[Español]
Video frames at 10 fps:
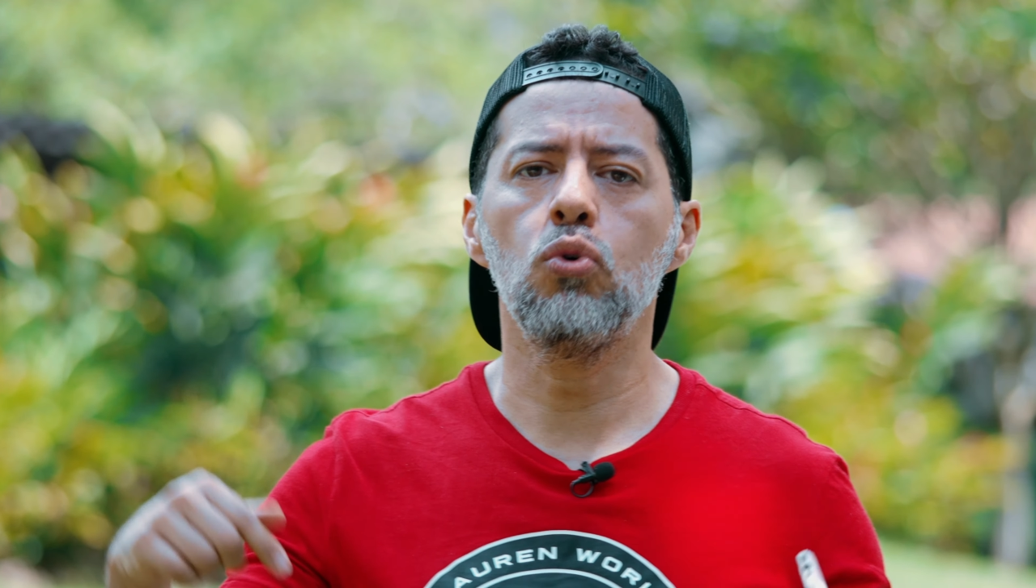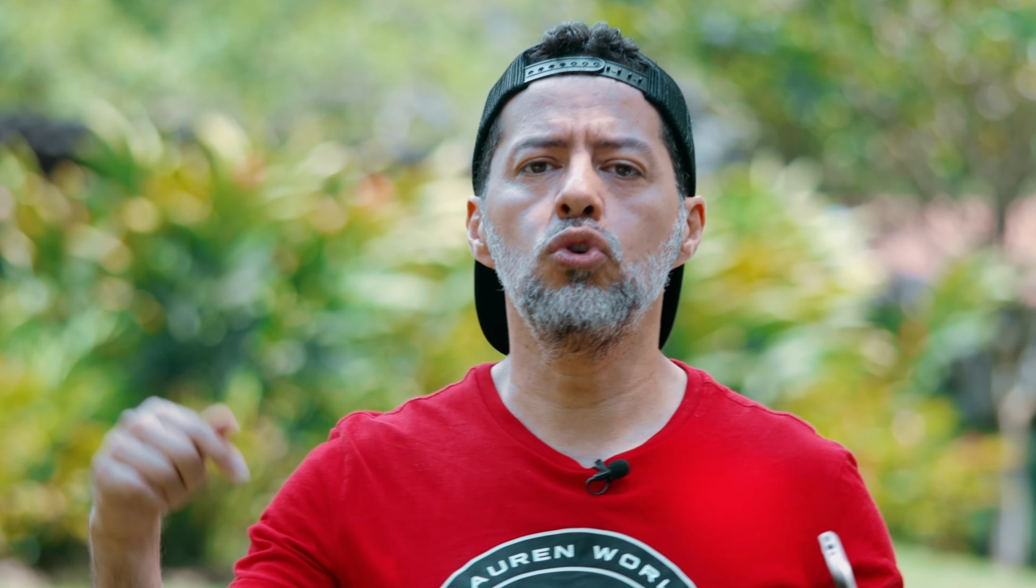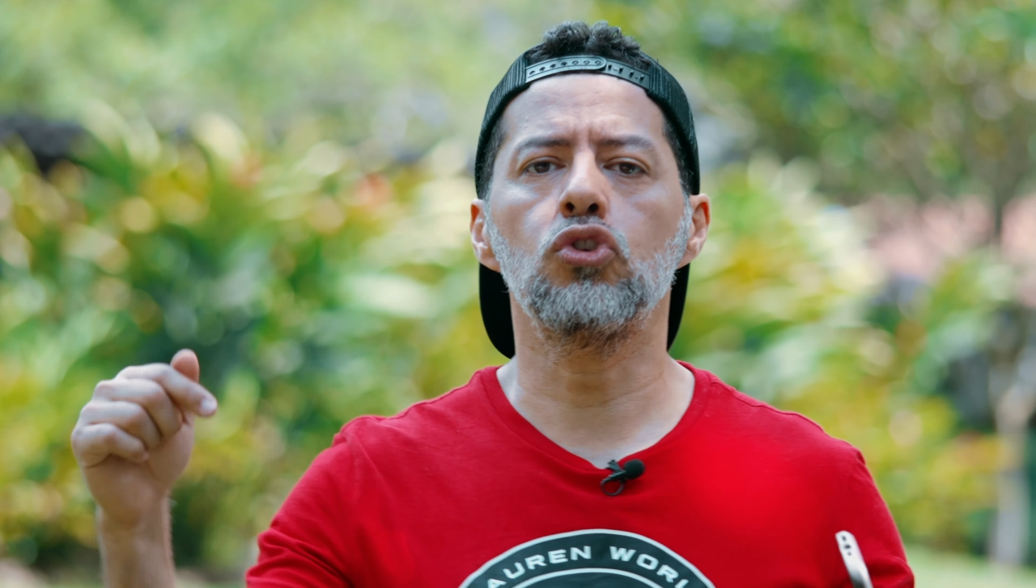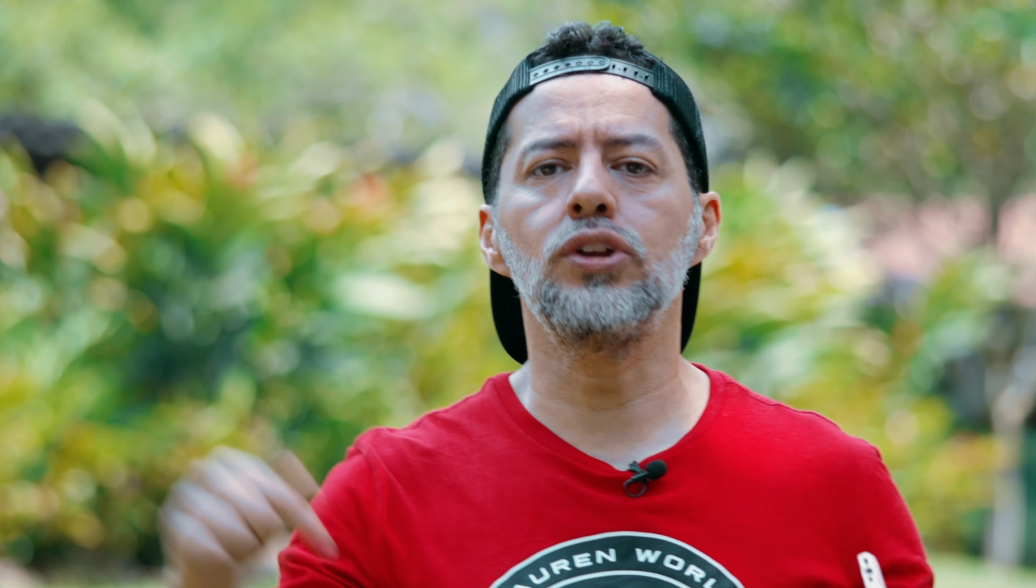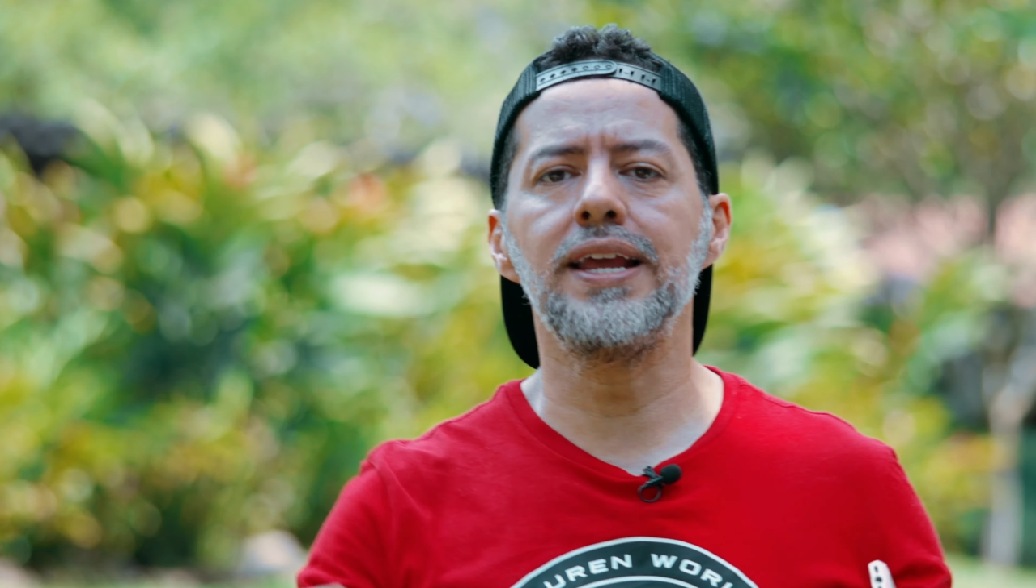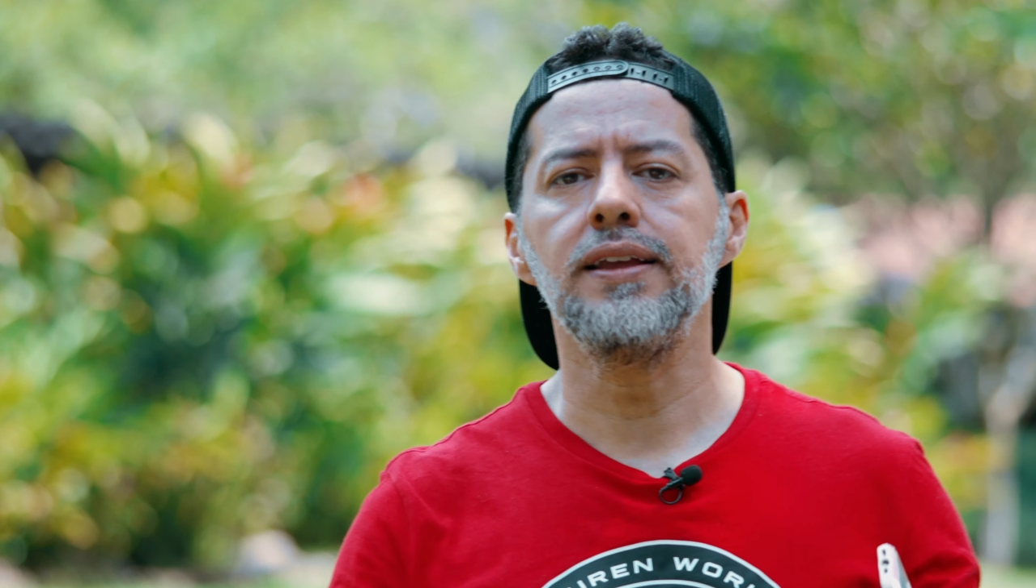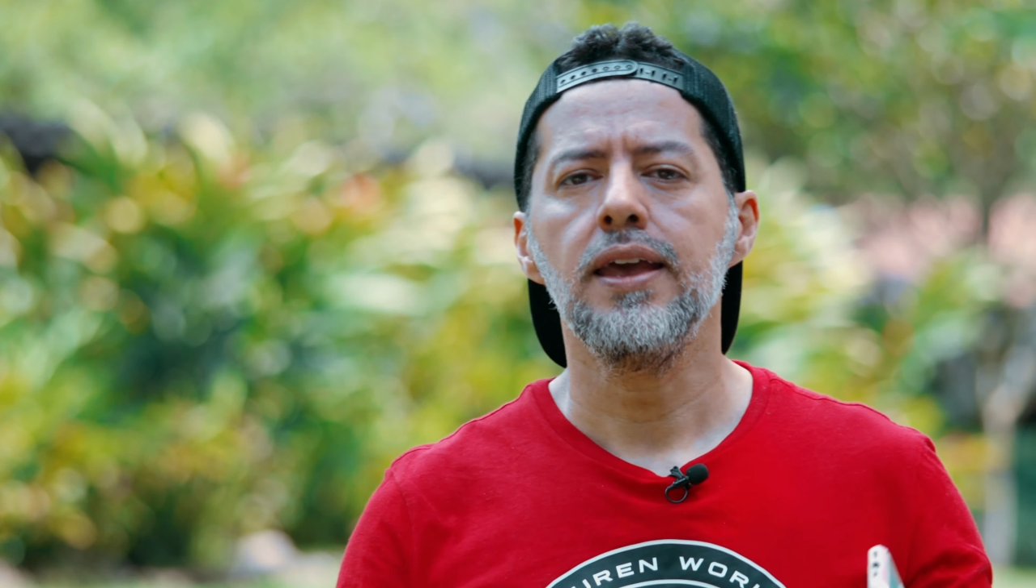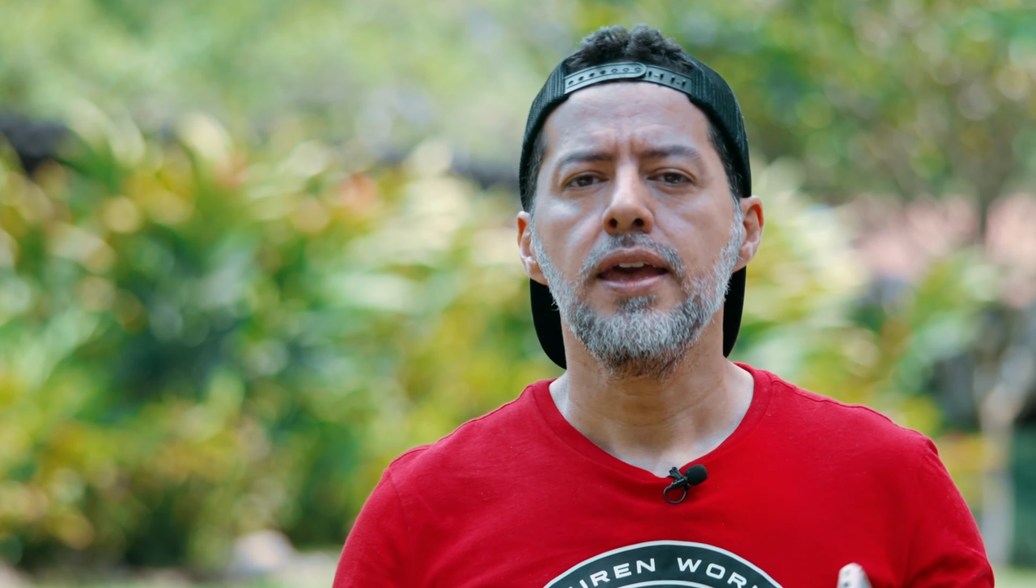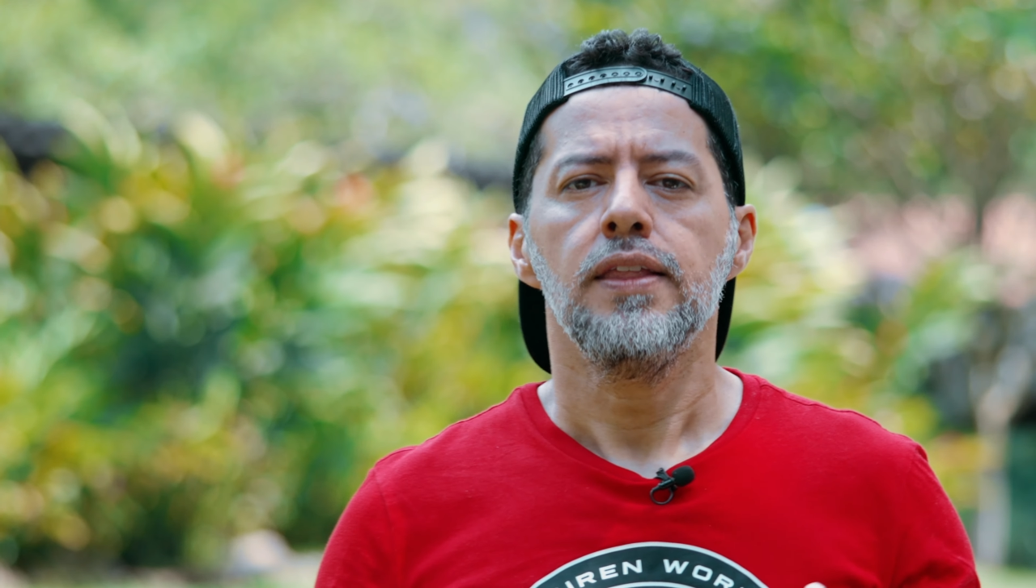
unos links